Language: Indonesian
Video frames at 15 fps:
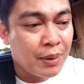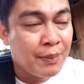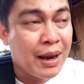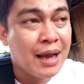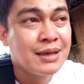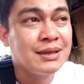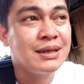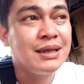Mama
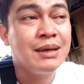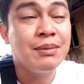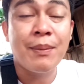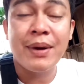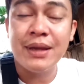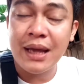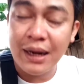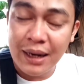Aci
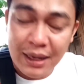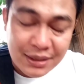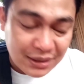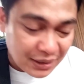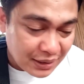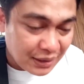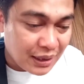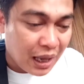Mama
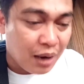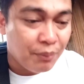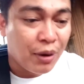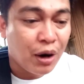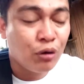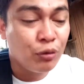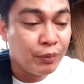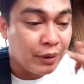Jarkasi
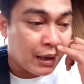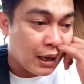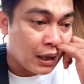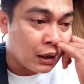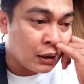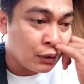almarhum ya